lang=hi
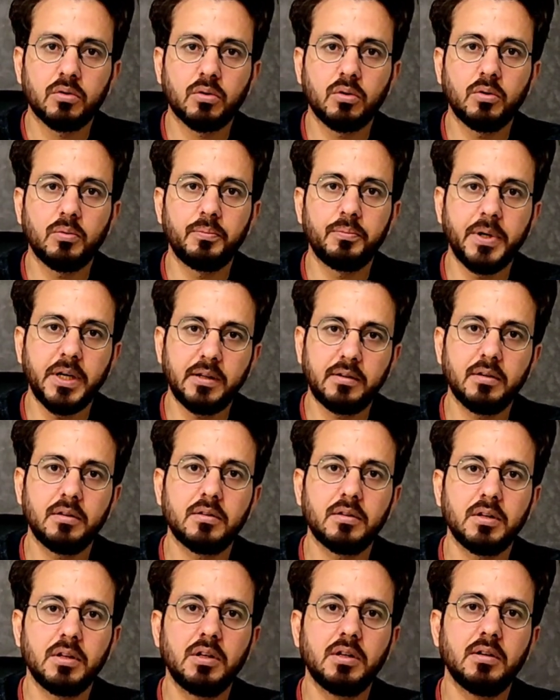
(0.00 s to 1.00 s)
तो
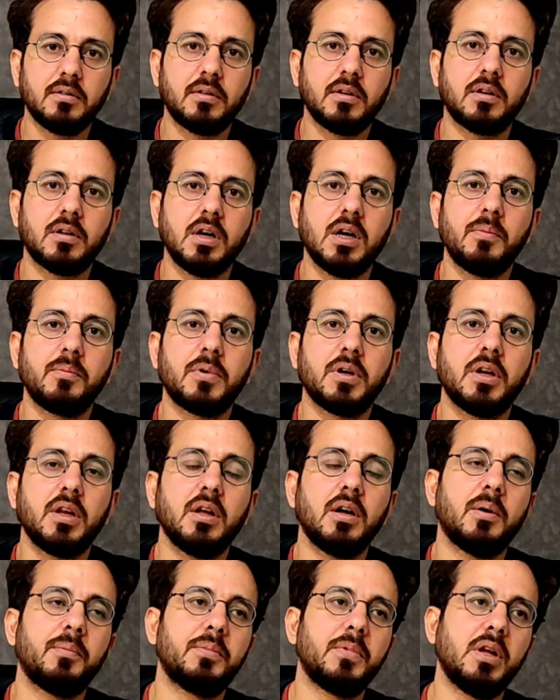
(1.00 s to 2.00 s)
बेहतर तरीके से काम
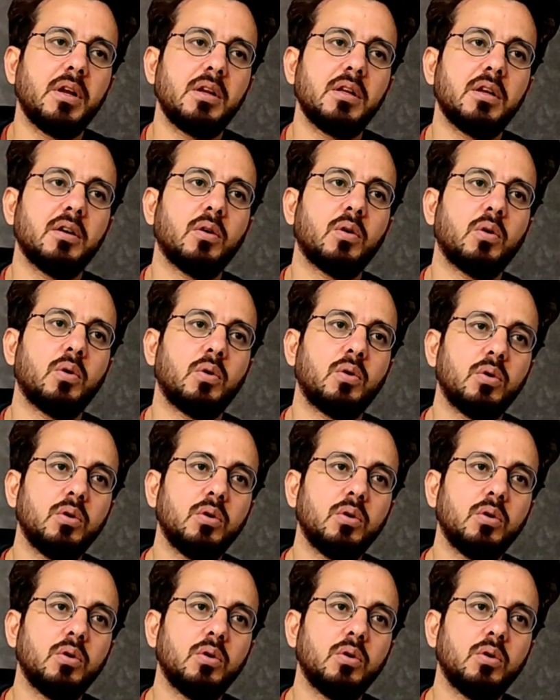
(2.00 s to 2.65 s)
करें अपने लिए